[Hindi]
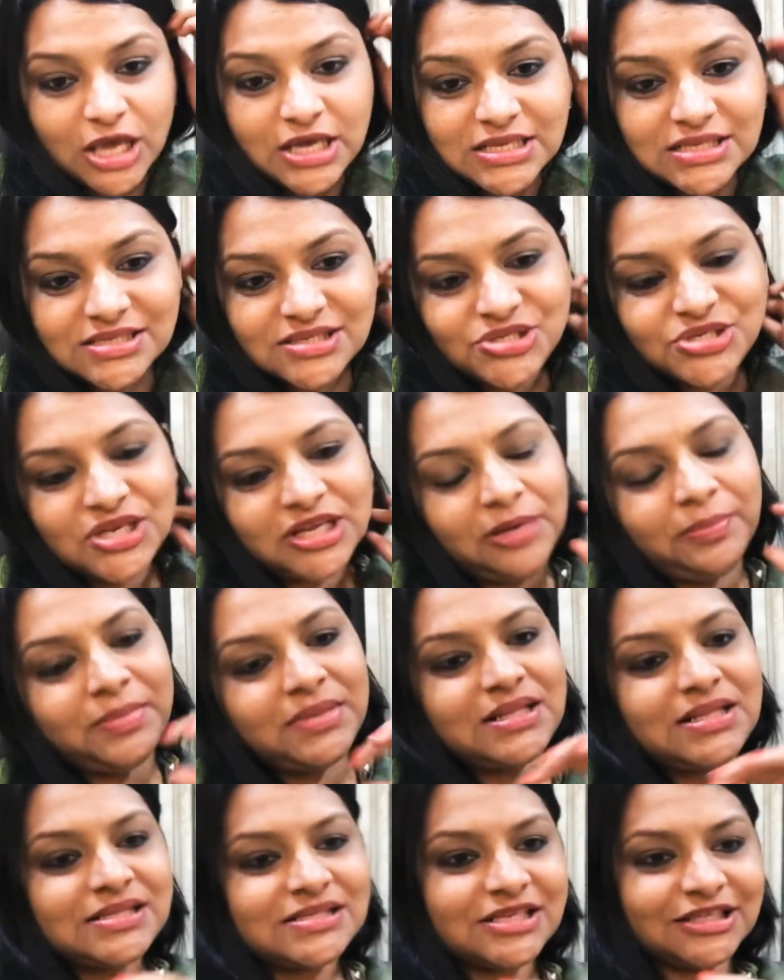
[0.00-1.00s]
इस
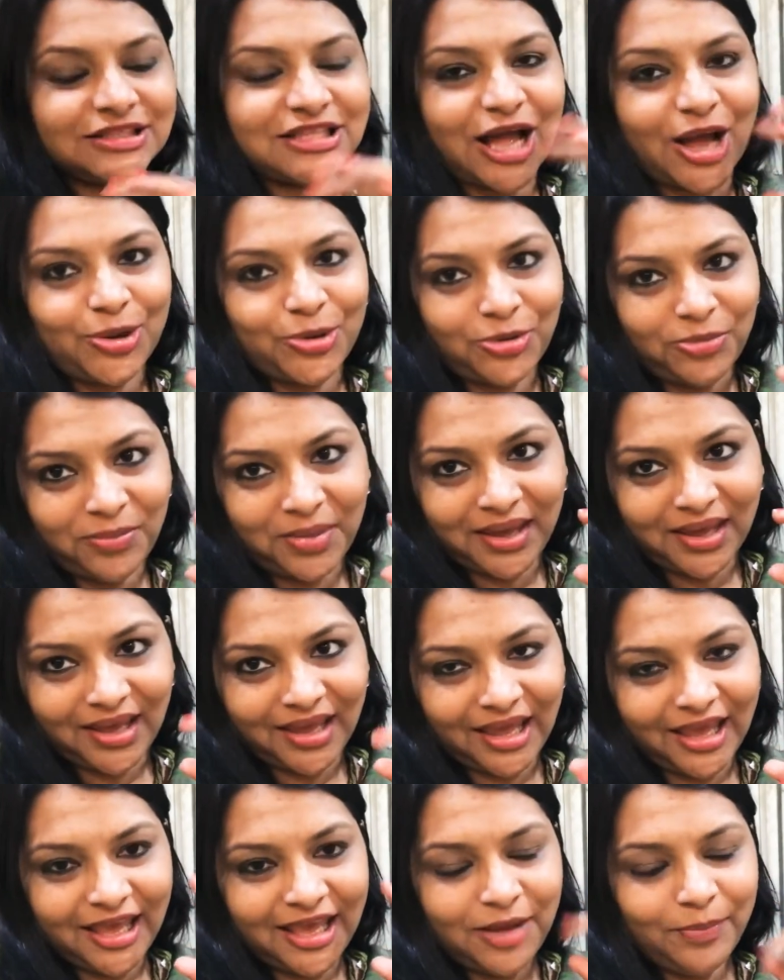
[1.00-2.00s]
झिलमिल सितारों में
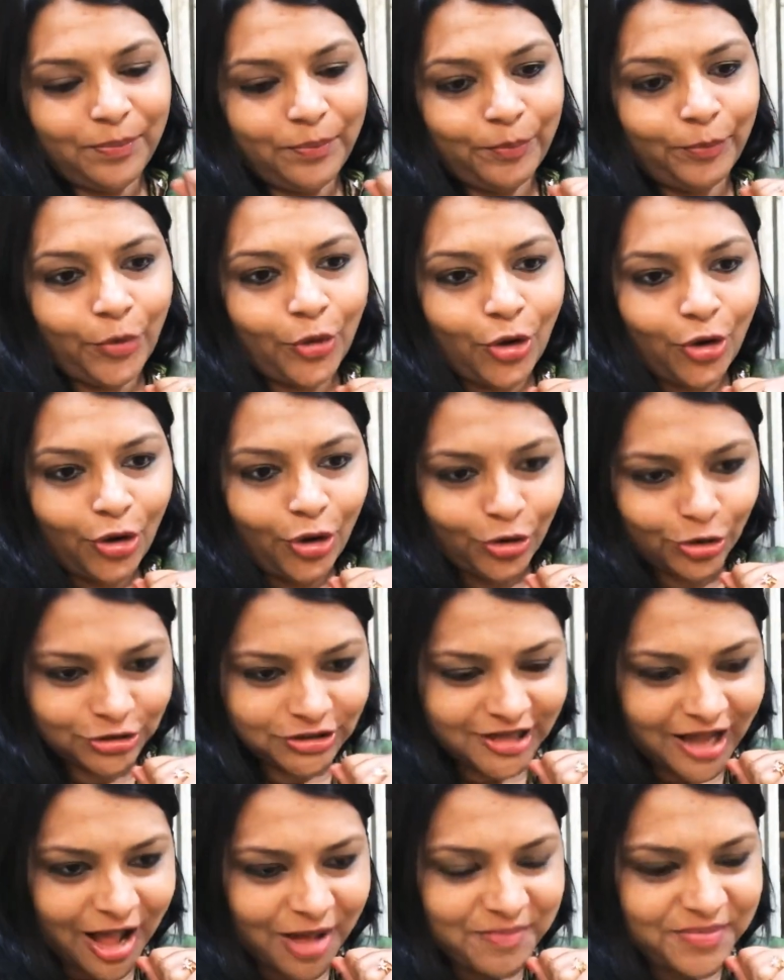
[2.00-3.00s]
एक
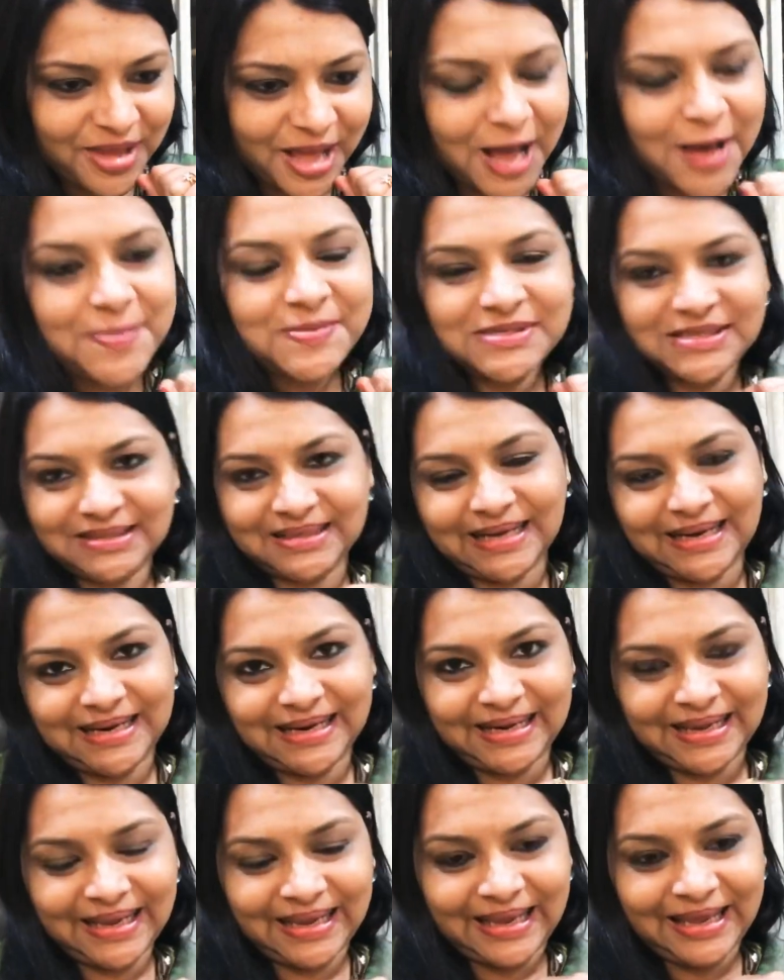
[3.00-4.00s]
बहुत कामयाब
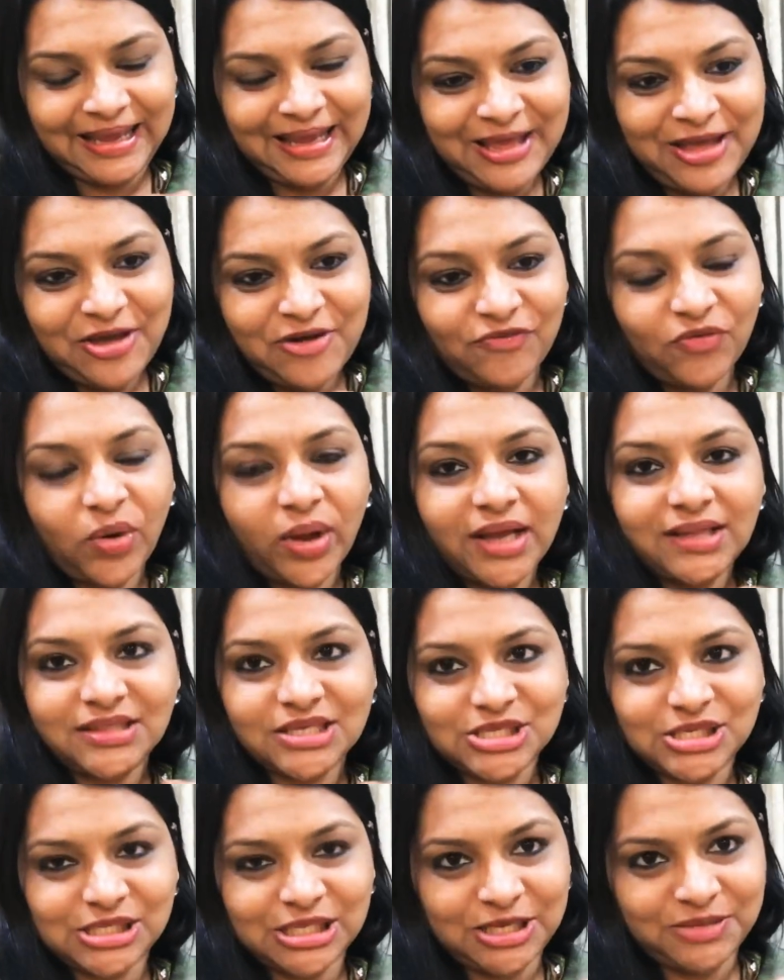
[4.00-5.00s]
सितारा है वो है
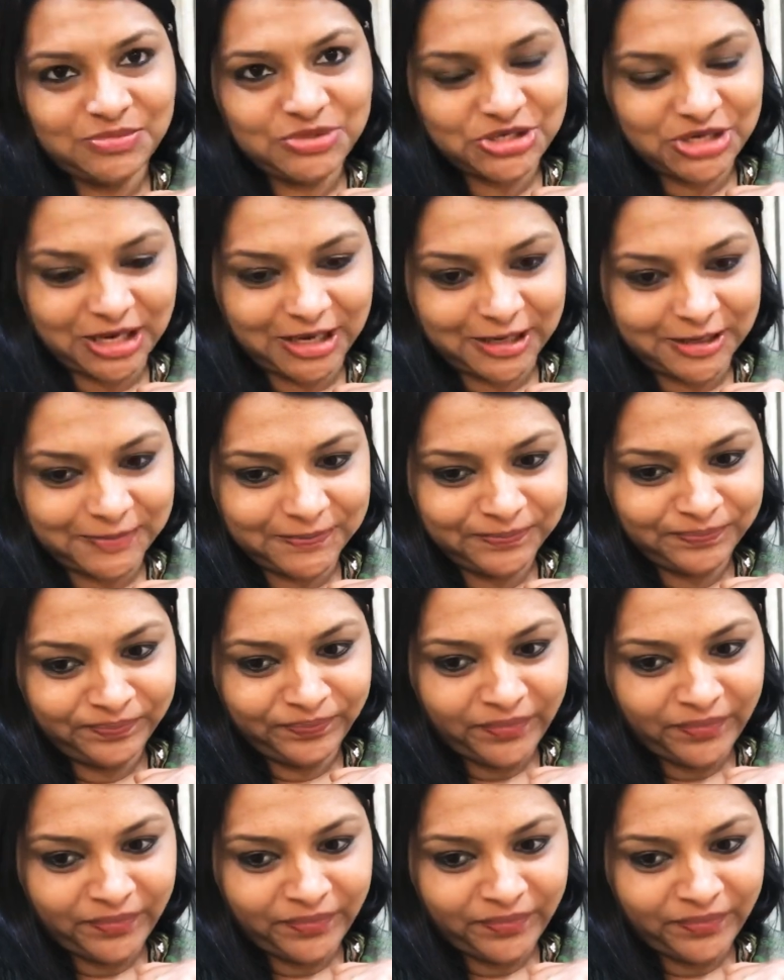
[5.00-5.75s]
तस्नीम शेख